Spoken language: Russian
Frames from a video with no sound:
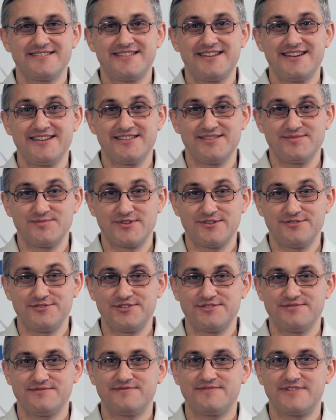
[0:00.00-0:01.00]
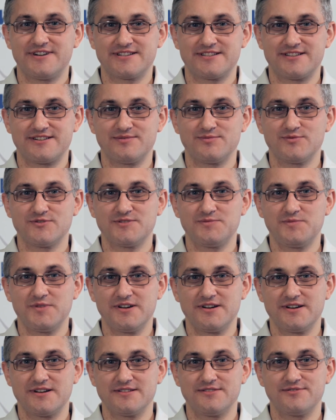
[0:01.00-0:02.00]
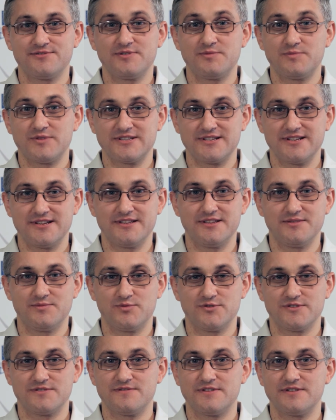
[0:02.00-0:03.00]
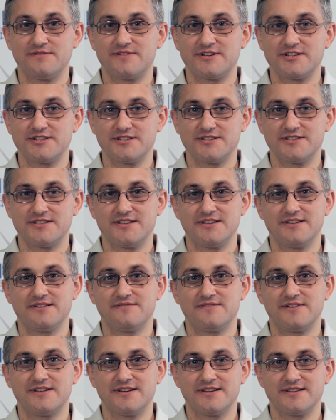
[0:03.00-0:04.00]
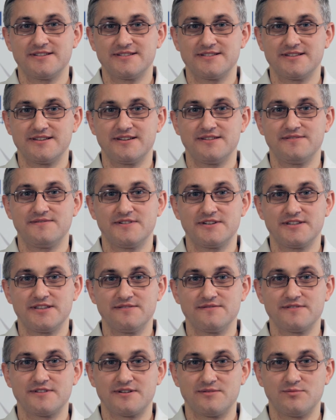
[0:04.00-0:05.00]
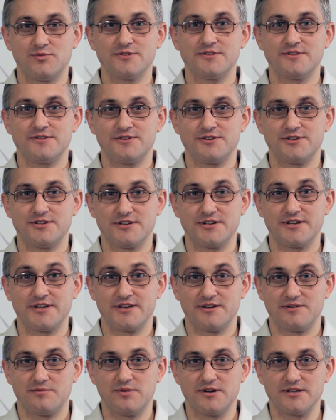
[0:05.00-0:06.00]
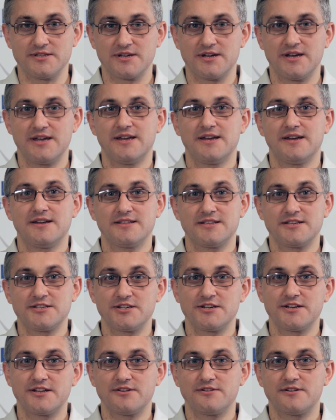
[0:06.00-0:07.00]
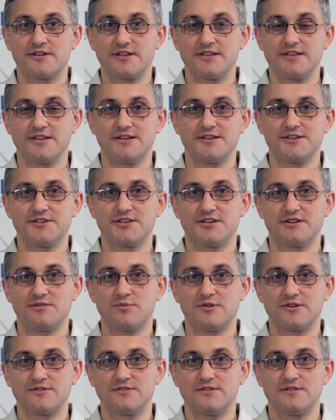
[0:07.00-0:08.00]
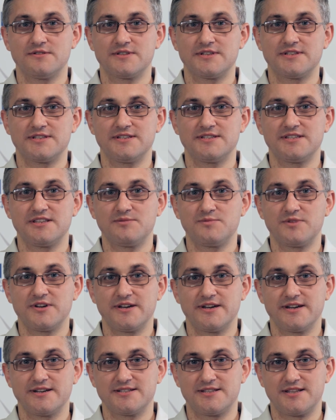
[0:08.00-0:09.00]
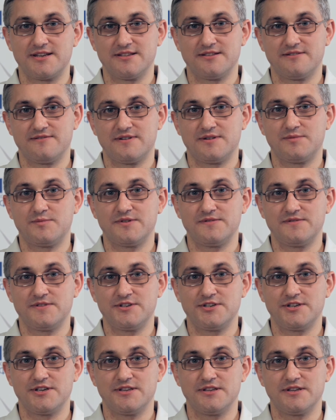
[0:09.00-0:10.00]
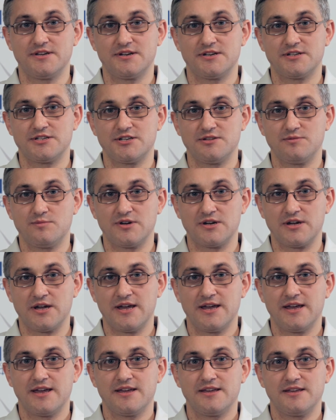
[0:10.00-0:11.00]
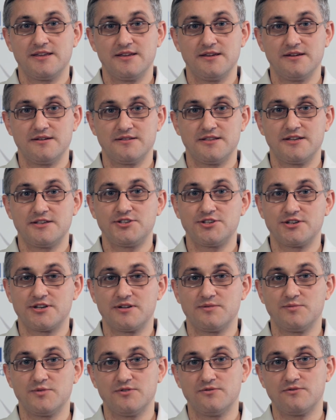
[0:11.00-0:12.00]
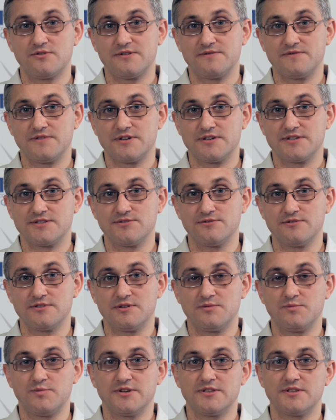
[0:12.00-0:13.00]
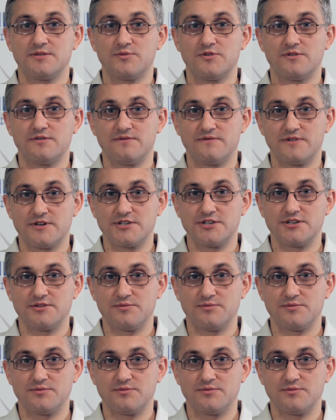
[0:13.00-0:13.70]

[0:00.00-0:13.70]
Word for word: Третьим ключевым фактором успеха, но не последним по своей важности, является эффективно работающий криобанк. Наше криохранилище оборудовано системой экстренного оповещения ошибок и датчиками уровня азота, поэтому ваши